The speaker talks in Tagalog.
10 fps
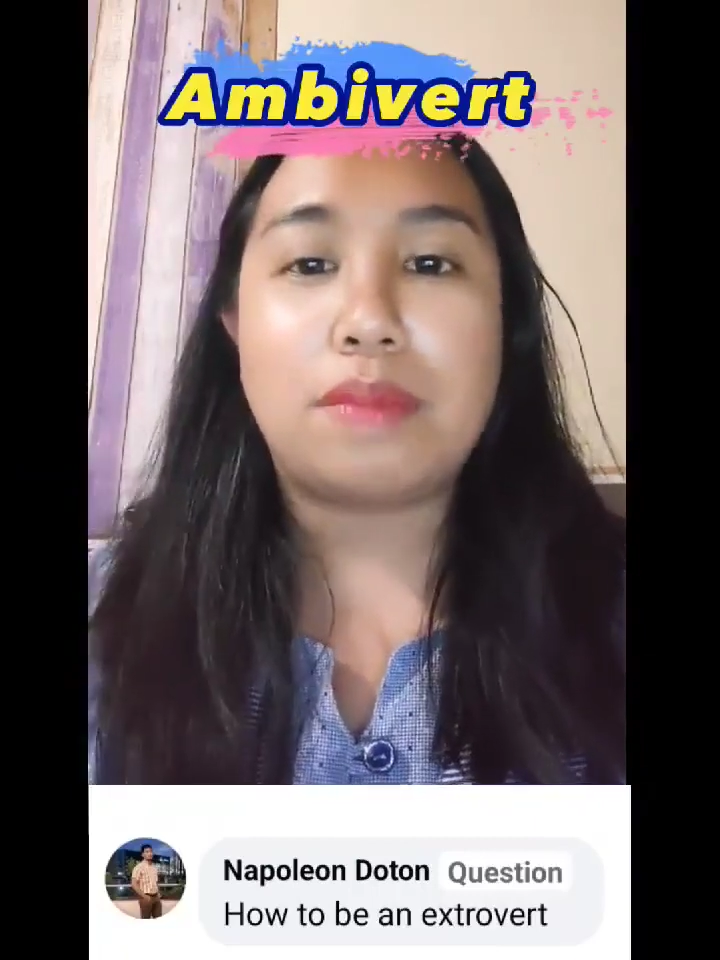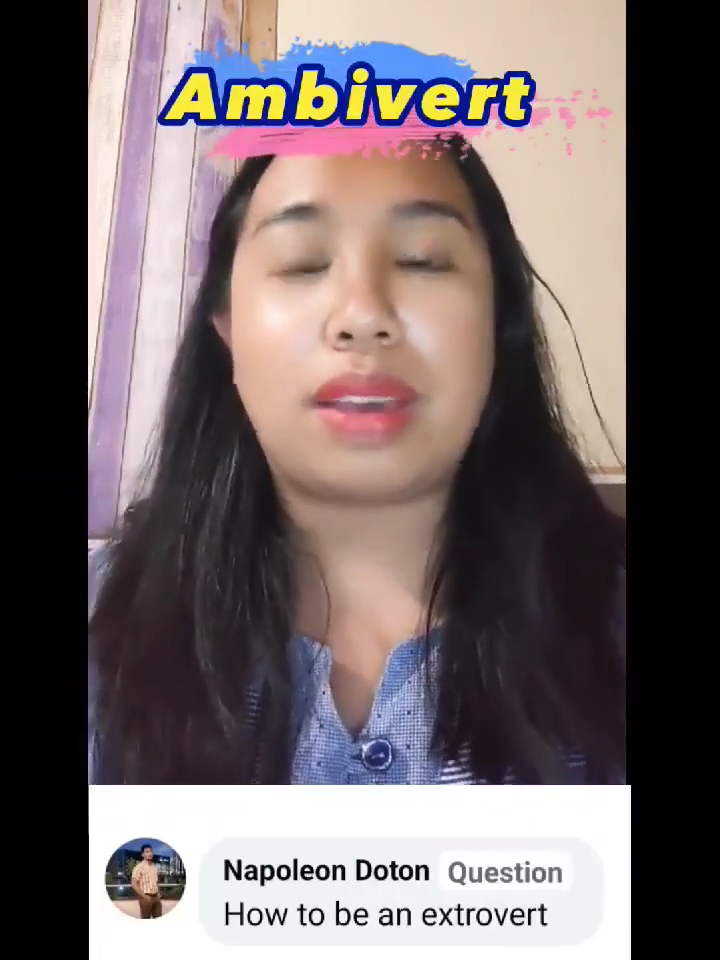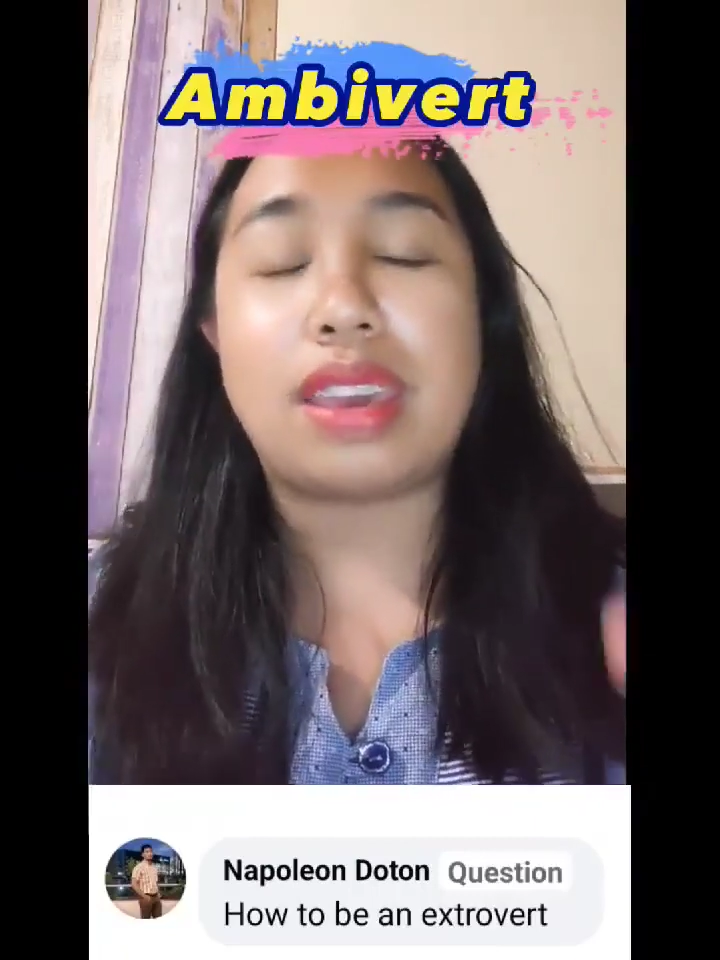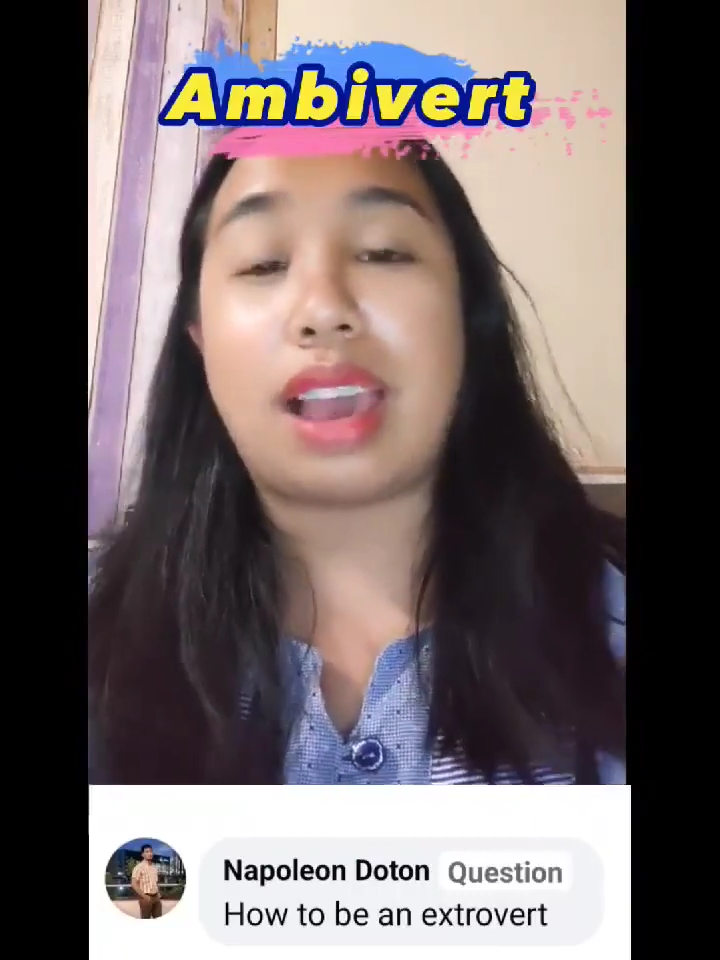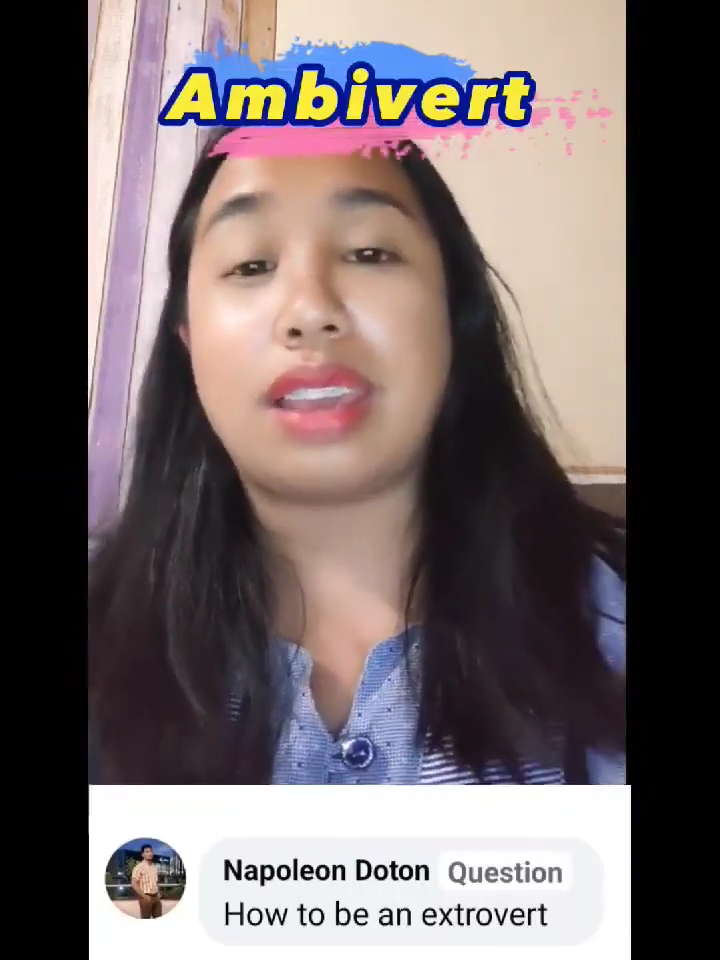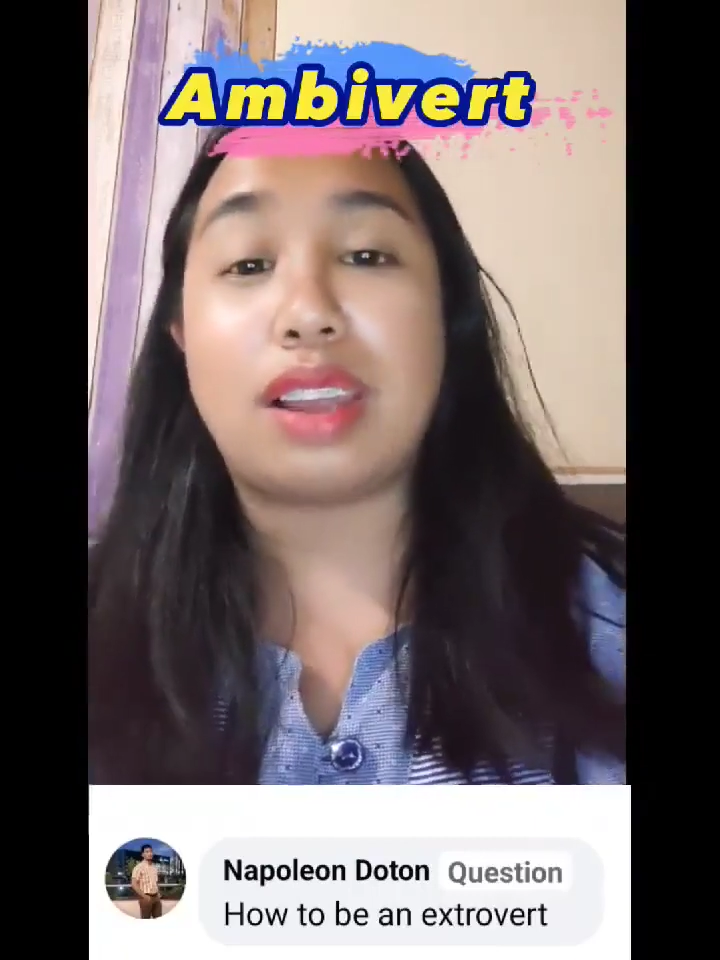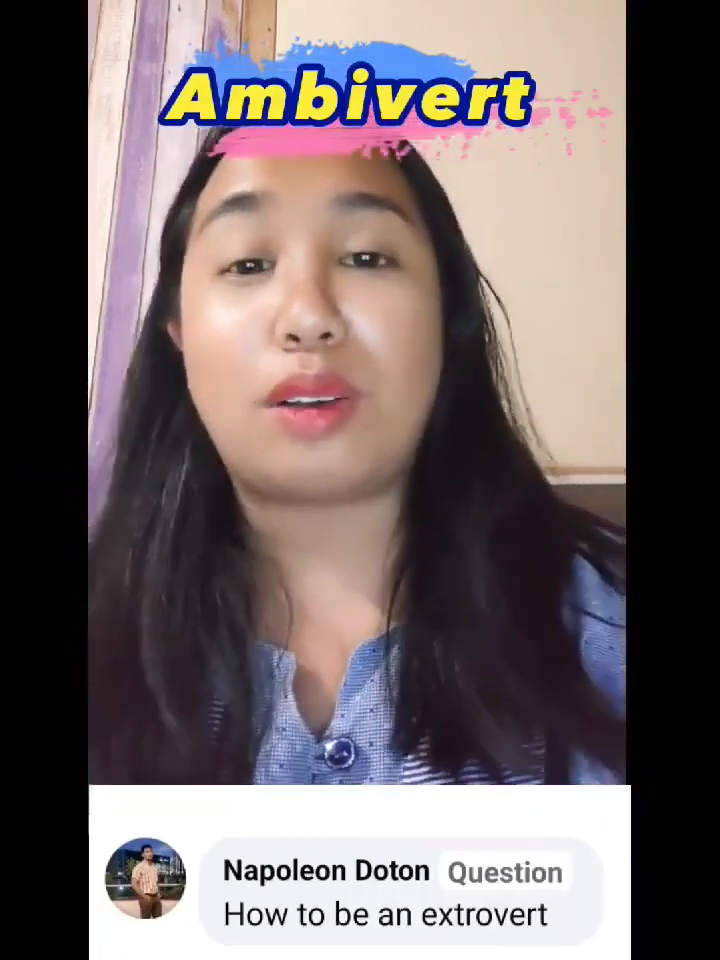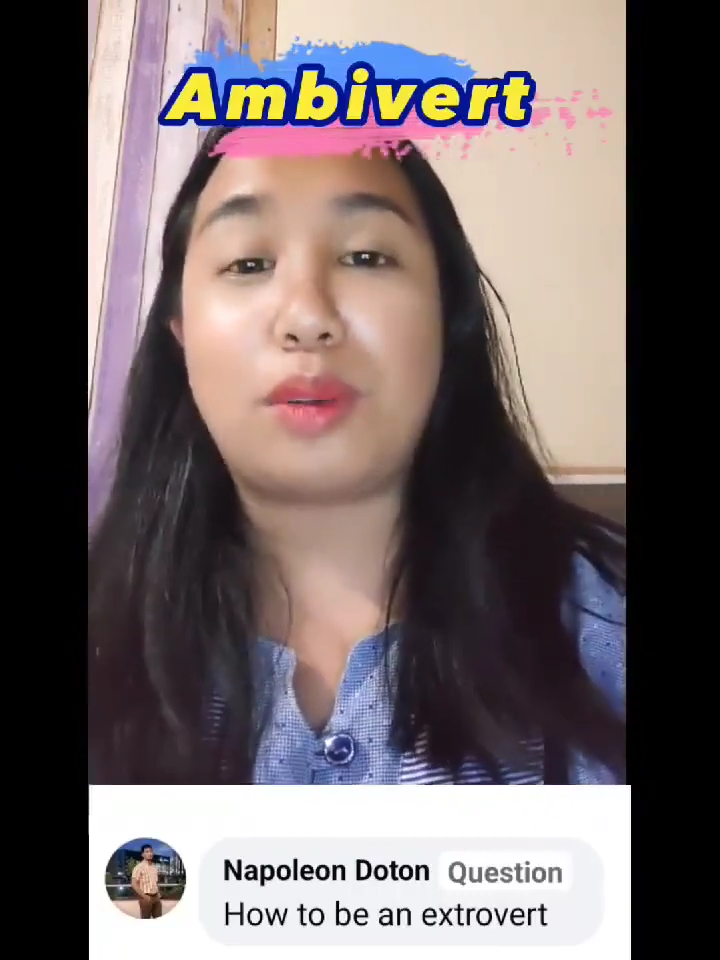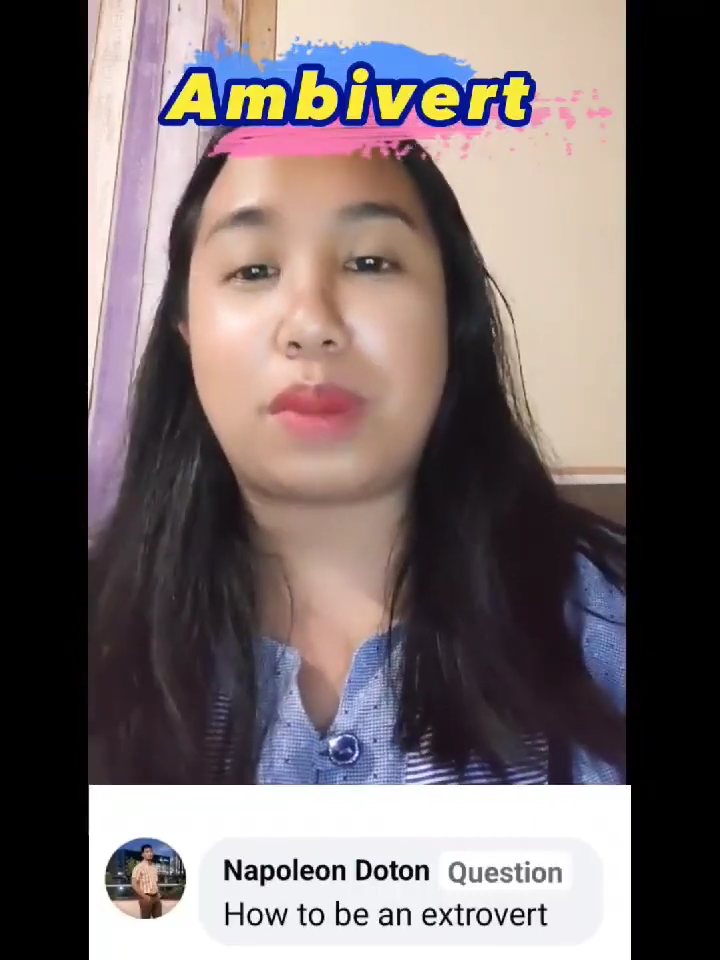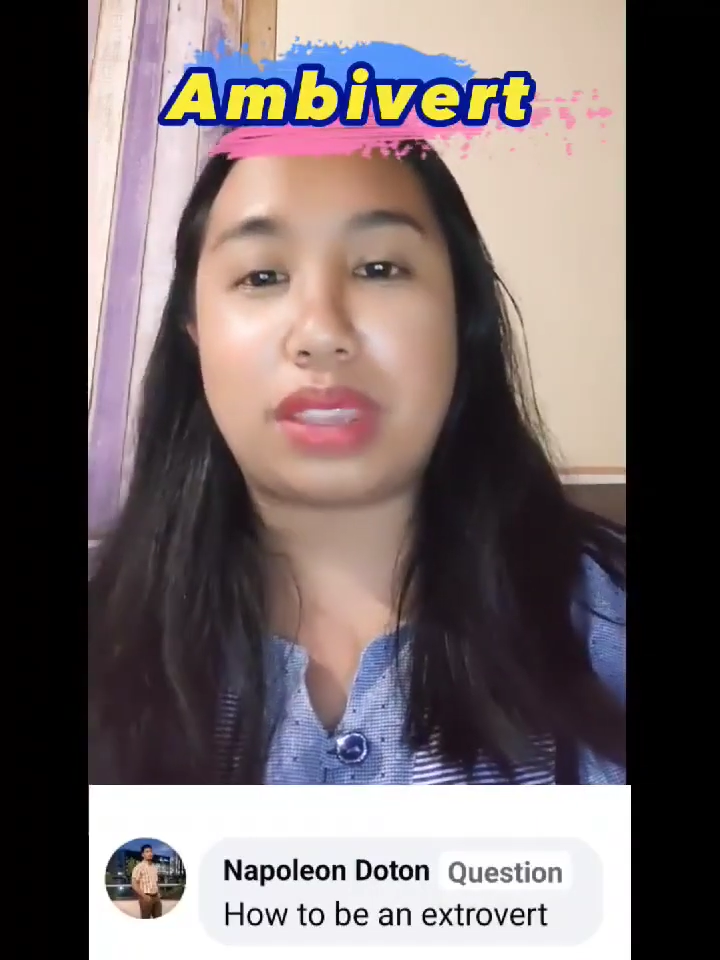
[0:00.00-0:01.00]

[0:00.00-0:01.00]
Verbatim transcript: mahiyain ako,